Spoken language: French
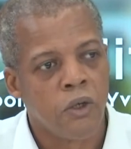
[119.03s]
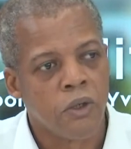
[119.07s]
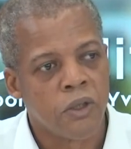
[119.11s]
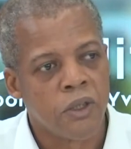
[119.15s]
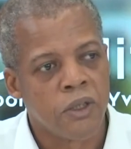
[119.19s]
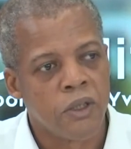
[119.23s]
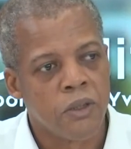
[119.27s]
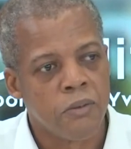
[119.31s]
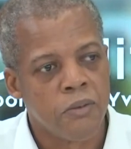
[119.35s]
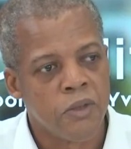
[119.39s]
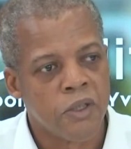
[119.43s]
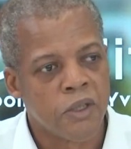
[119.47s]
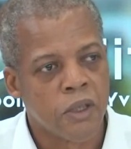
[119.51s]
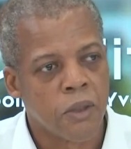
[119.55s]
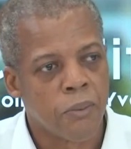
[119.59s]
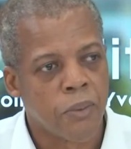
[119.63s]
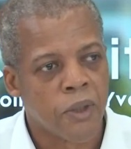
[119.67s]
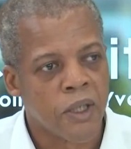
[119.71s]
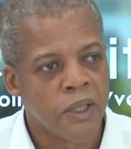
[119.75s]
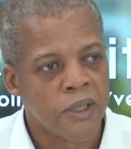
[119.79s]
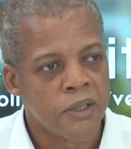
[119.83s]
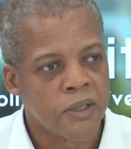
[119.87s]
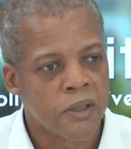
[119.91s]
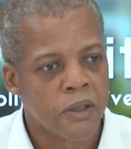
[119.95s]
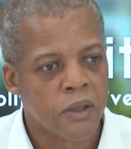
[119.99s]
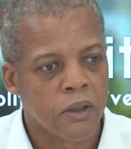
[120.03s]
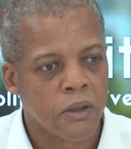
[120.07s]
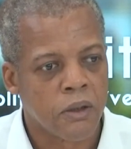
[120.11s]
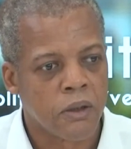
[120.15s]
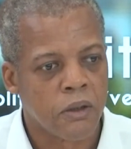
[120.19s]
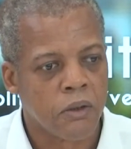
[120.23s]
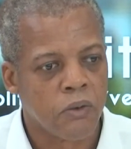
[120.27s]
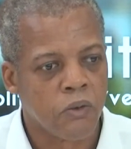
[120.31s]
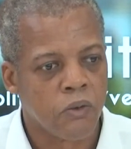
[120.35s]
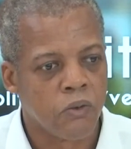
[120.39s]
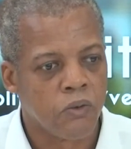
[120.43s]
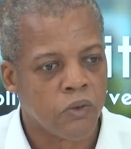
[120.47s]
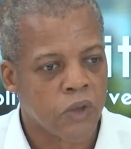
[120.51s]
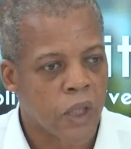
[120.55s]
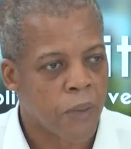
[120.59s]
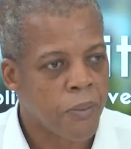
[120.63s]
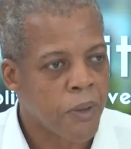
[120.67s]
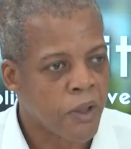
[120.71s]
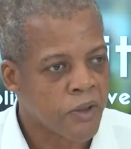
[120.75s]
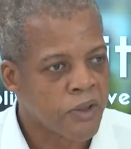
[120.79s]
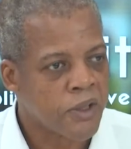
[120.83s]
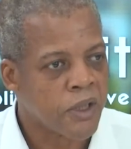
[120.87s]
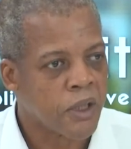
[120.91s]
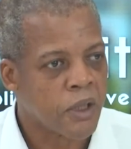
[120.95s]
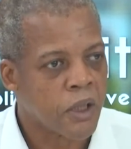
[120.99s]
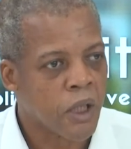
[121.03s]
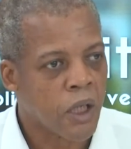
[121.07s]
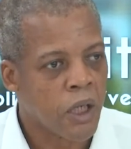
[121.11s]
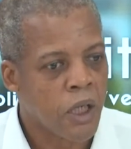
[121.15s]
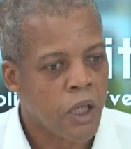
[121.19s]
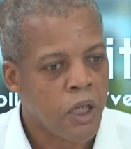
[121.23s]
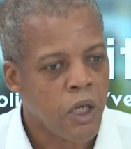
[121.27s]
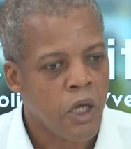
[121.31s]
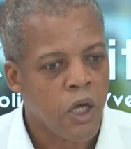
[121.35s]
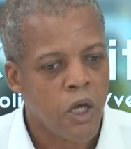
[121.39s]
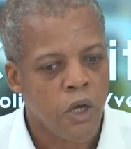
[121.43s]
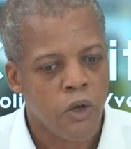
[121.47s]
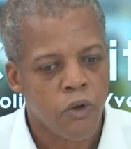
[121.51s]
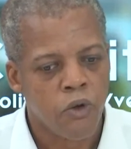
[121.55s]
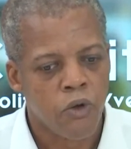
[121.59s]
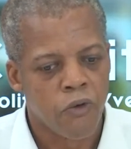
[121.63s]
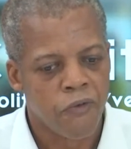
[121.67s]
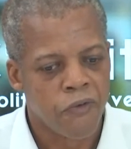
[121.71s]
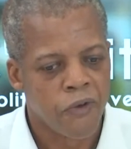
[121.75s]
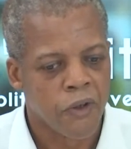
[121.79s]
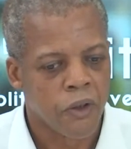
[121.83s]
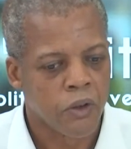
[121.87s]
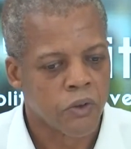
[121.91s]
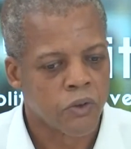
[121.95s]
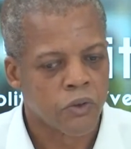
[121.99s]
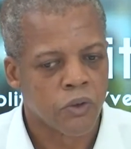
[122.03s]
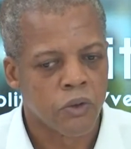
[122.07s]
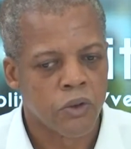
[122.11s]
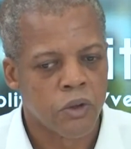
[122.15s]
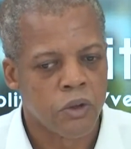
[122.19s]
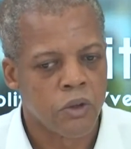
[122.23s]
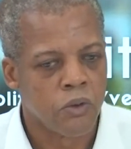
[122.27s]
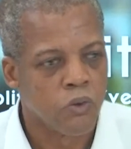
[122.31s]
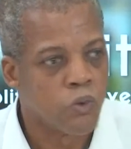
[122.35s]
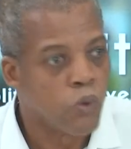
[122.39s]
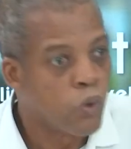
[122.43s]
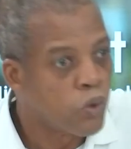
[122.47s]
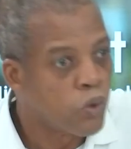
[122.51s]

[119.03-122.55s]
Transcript: qui est mise en place et qu'il nous appartiendra de faire en sorte qu'il y ait une